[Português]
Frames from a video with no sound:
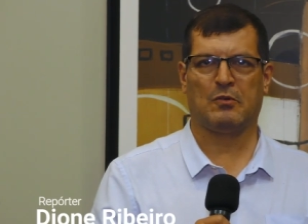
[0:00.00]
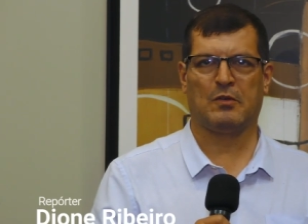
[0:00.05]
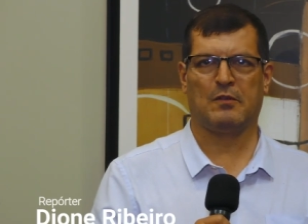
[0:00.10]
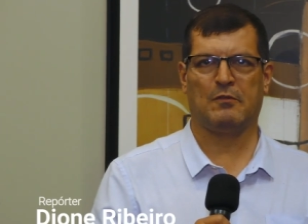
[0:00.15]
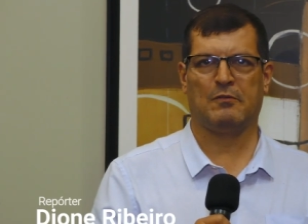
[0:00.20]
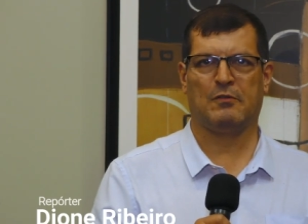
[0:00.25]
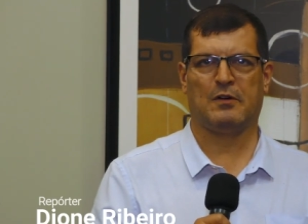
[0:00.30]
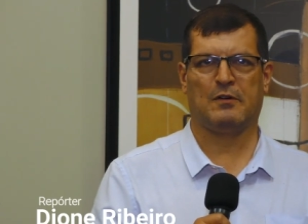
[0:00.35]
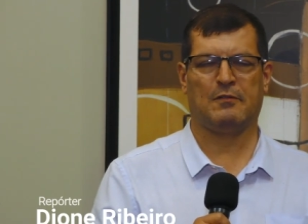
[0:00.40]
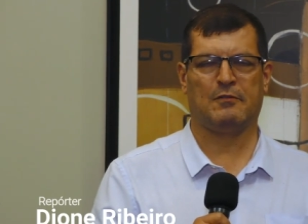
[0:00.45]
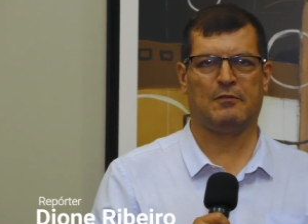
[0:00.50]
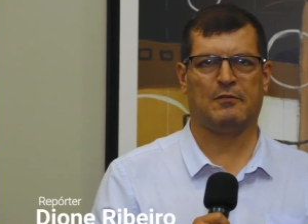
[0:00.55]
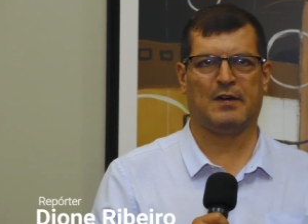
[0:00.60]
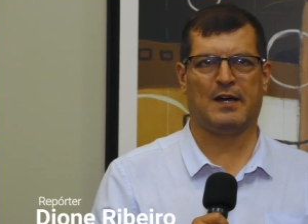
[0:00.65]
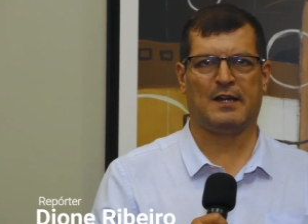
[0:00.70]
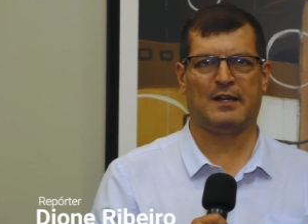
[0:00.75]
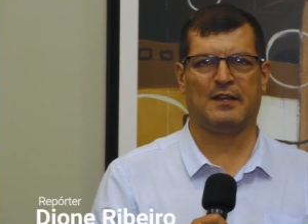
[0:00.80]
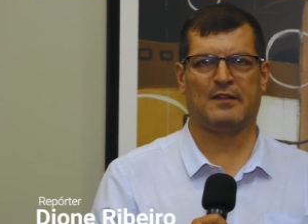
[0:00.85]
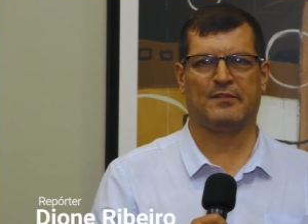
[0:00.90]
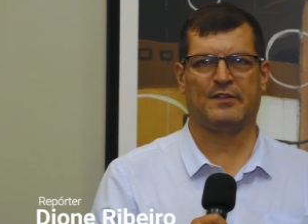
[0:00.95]
que envolve
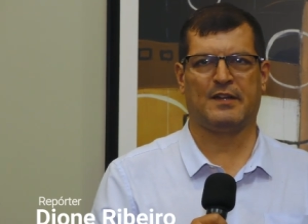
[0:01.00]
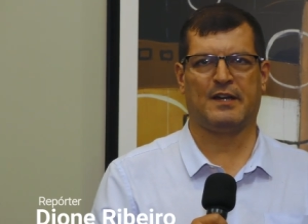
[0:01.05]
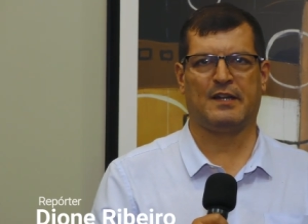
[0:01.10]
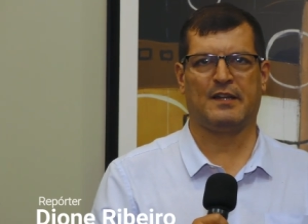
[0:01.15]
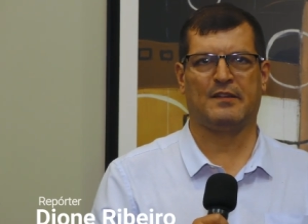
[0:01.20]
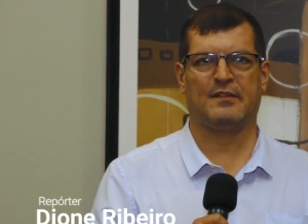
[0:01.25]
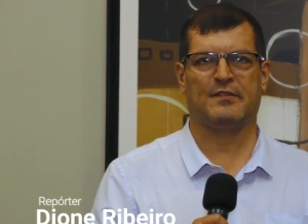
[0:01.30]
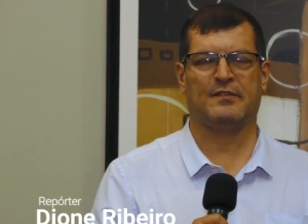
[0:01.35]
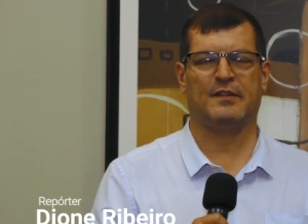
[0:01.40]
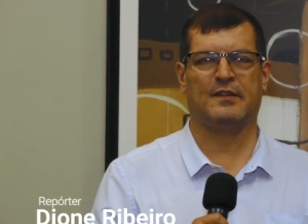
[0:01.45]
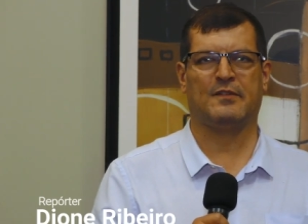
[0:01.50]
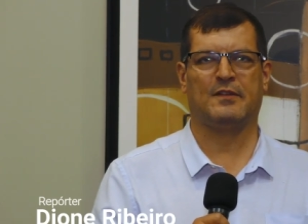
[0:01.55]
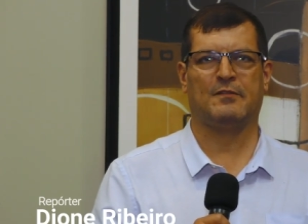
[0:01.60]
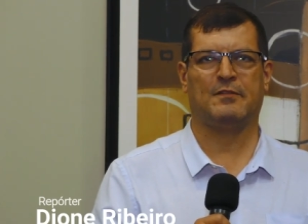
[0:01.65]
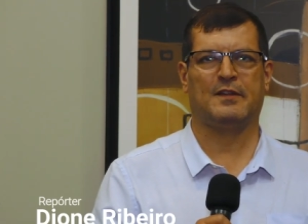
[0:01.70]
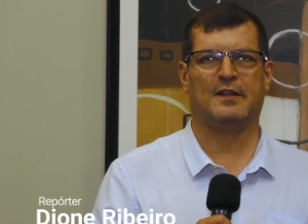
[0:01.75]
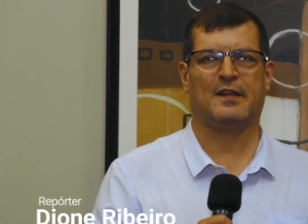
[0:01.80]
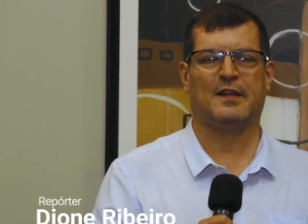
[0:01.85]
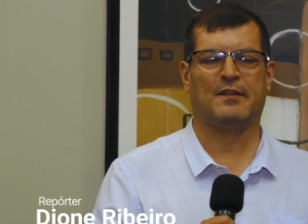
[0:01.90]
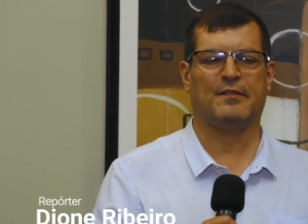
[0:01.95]
várias áreas dentro da
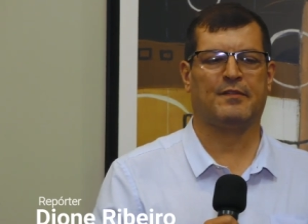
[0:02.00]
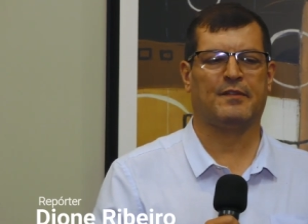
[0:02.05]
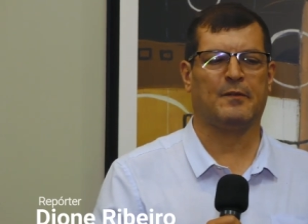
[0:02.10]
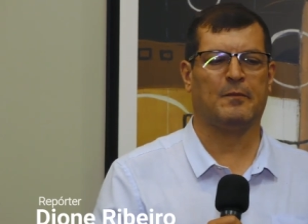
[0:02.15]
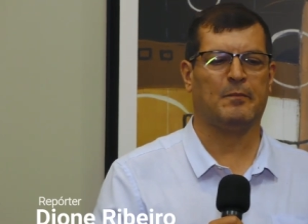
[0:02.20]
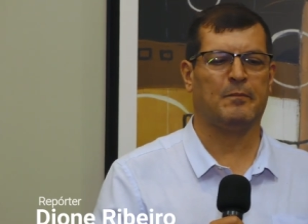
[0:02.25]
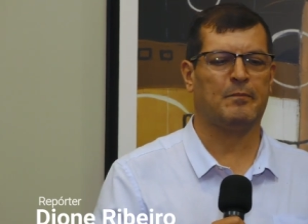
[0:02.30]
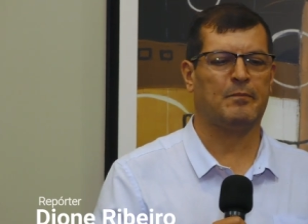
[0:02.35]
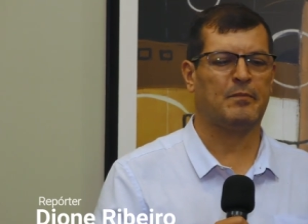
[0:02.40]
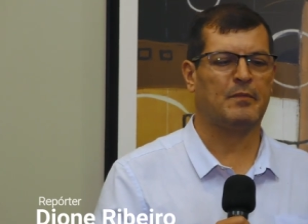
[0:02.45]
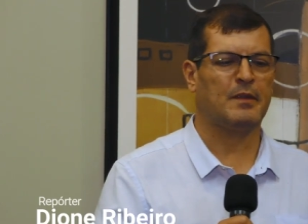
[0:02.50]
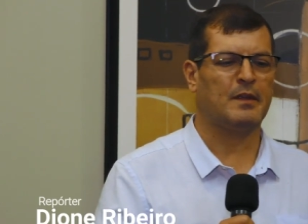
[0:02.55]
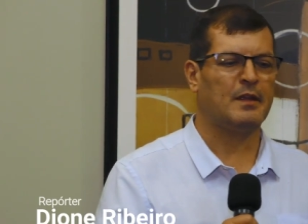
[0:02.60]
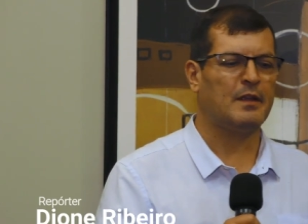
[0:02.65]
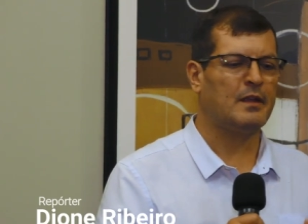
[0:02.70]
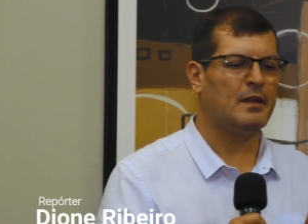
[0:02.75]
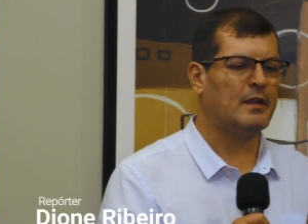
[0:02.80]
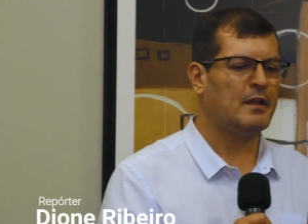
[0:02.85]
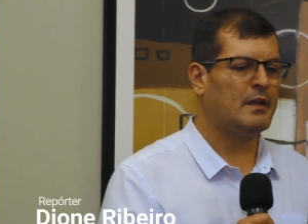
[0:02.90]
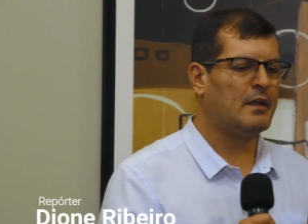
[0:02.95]
federação.
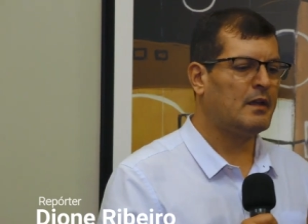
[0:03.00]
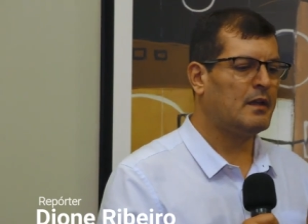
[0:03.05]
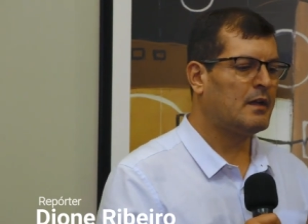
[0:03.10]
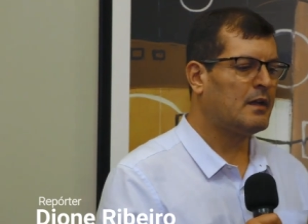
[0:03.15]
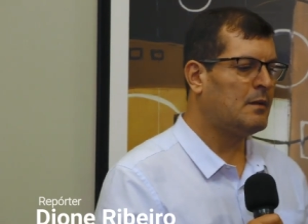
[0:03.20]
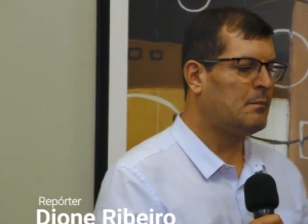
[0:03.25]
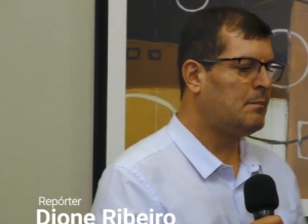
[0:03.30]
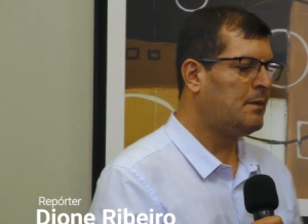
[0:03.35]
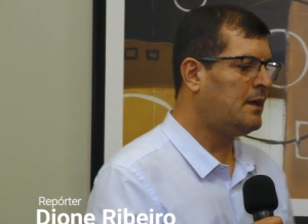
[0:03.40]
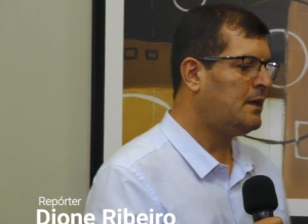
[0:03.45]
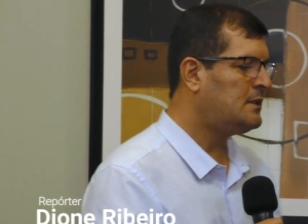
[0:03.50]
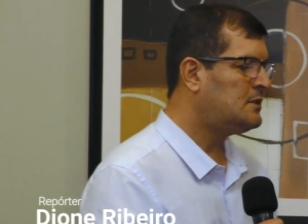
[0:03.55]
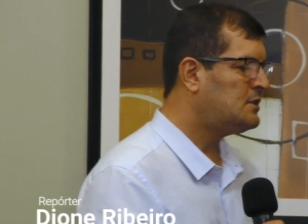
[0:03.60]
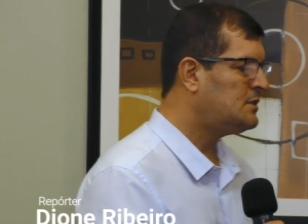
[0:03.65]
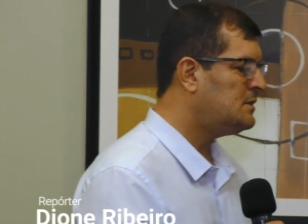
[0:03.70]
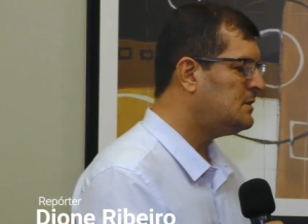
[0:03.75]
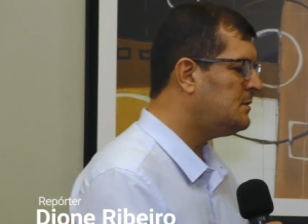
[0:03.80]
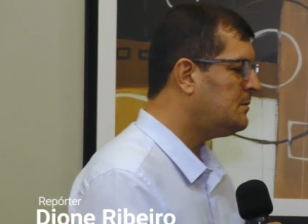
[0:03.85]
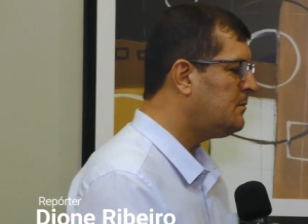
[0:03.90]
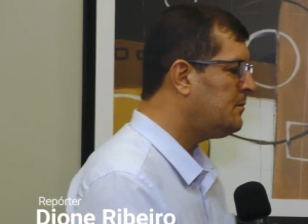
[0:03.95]

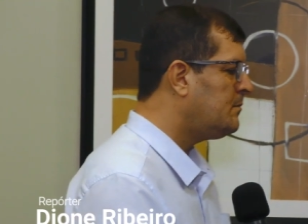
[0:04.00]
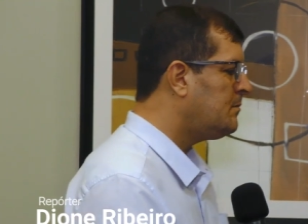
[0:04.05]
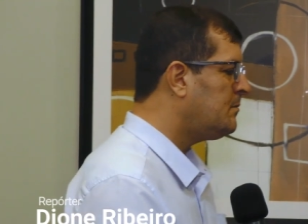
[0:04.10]
Campete,